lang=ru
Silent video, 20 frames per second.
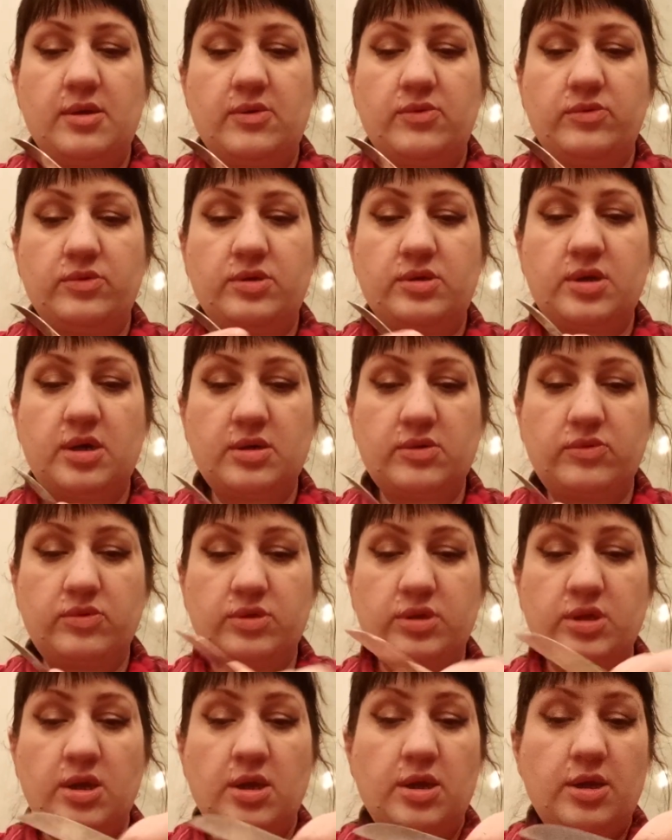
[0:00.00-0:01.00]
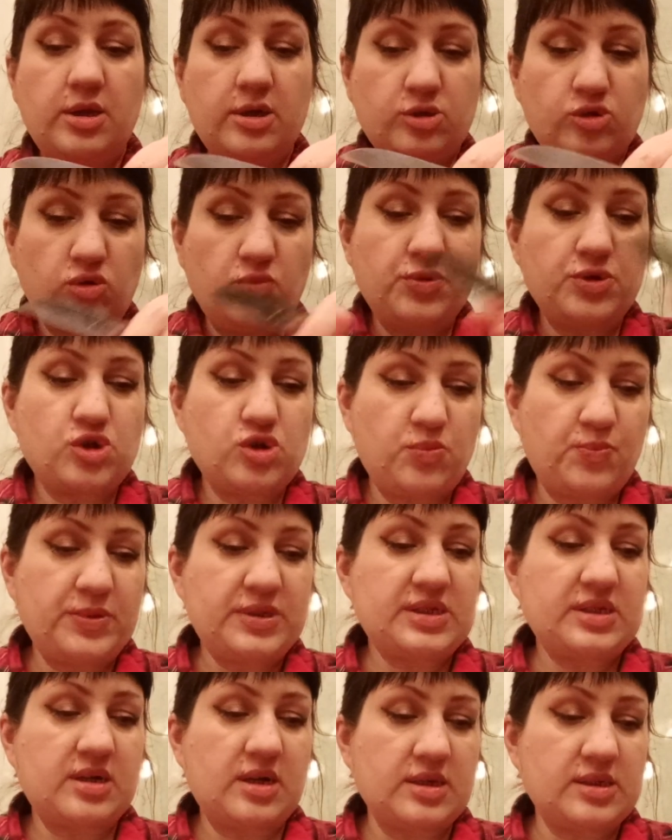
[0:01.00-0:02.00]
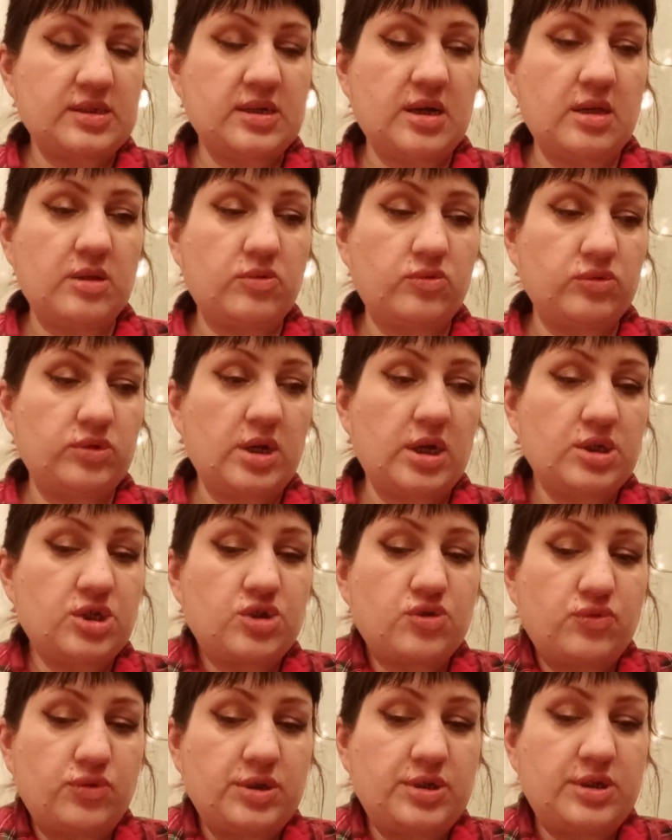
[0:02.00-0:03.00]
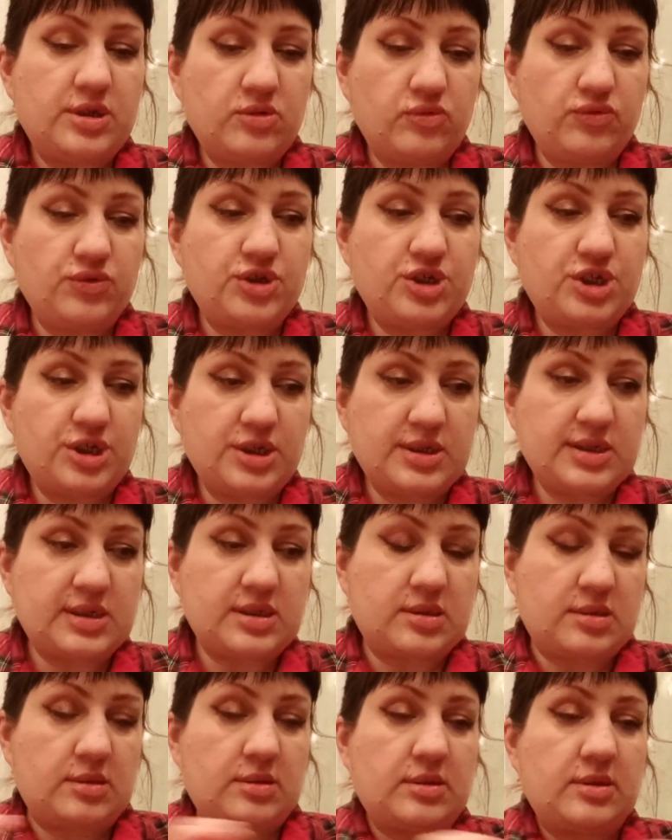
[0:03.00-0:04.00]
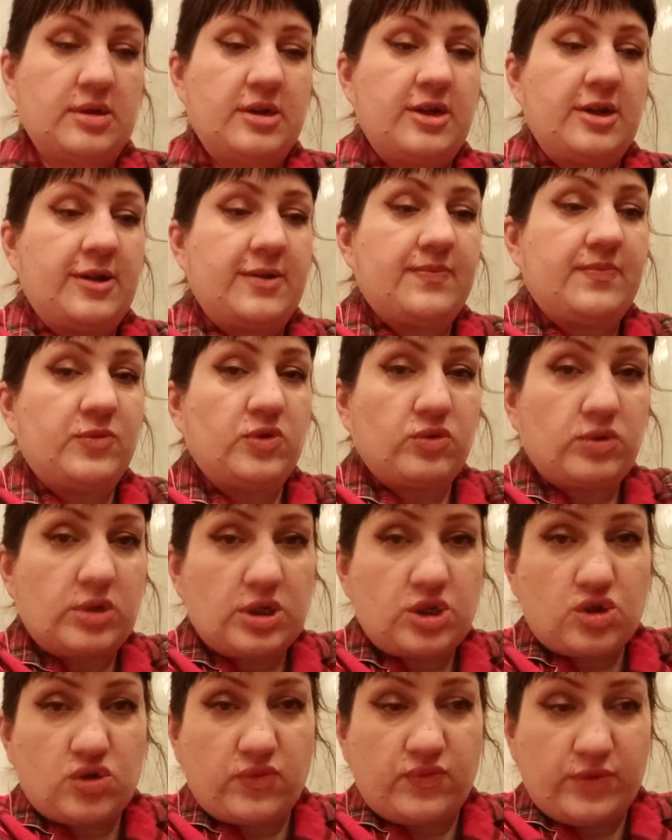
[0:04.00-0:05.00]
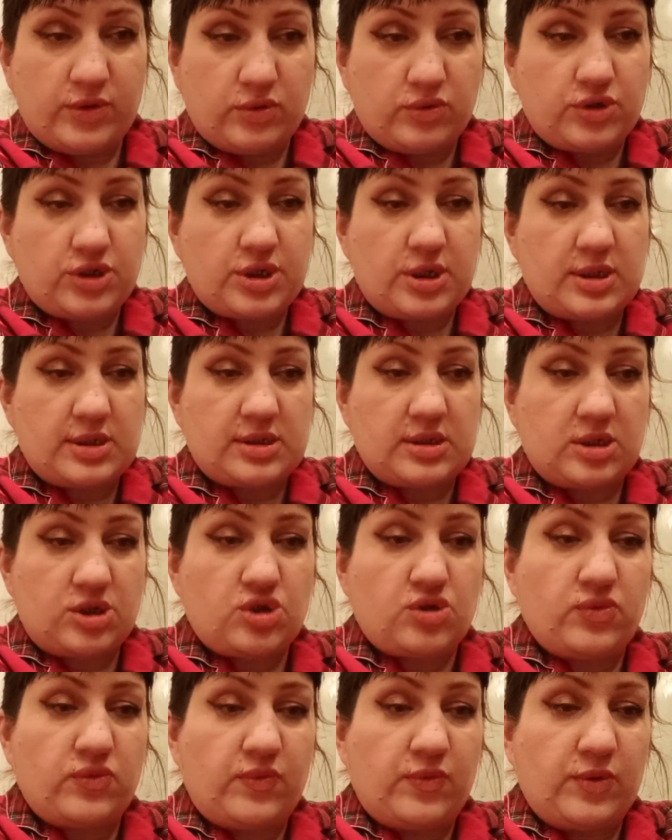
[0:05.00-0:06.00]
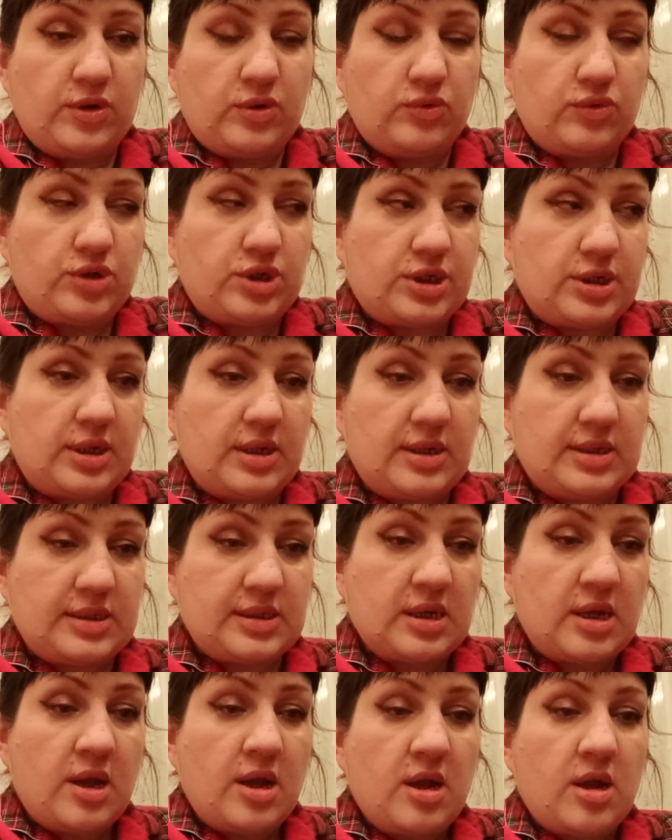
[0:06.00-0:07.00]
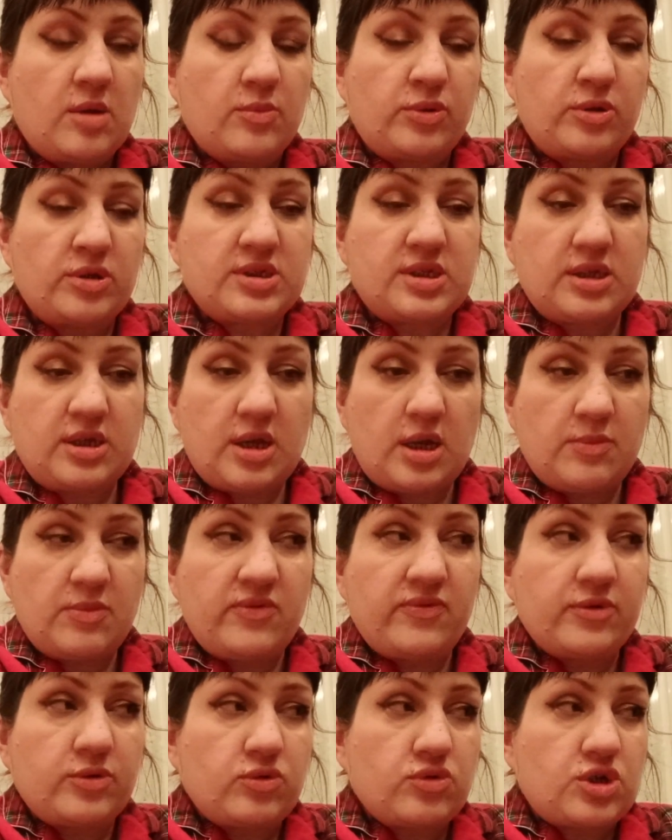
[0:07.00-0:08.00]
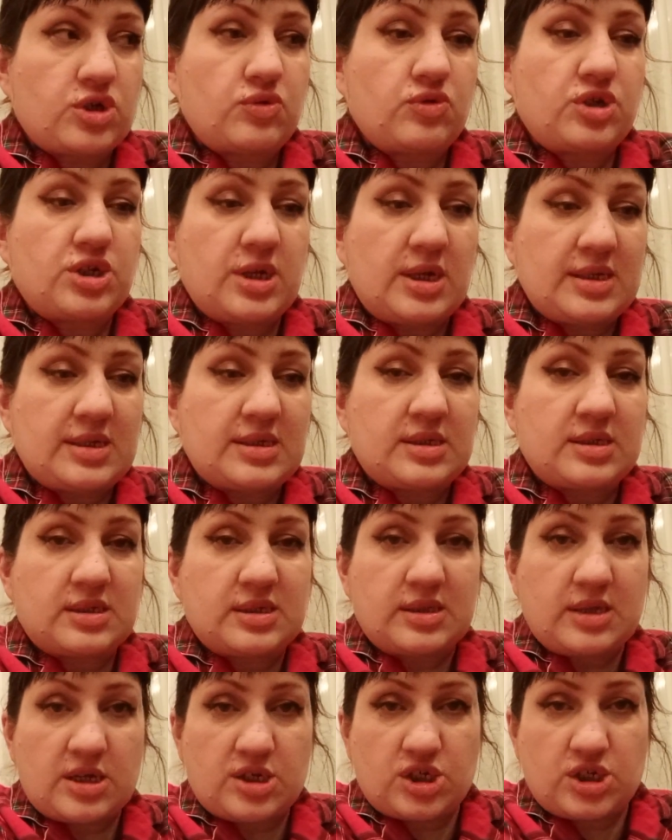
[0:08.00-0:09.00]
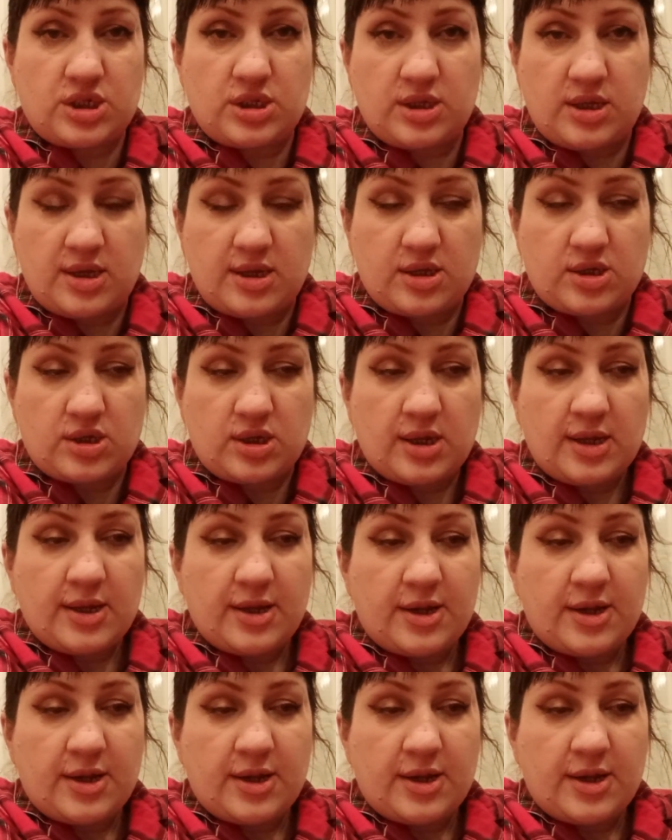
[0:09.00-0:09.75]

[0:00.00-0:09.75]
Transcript: Вот так вот. И кто бы что подсказал, куда что идти учиться. Ну, на что выучились, на что выучились. Просто я имею в виду, что сейчас сложнее.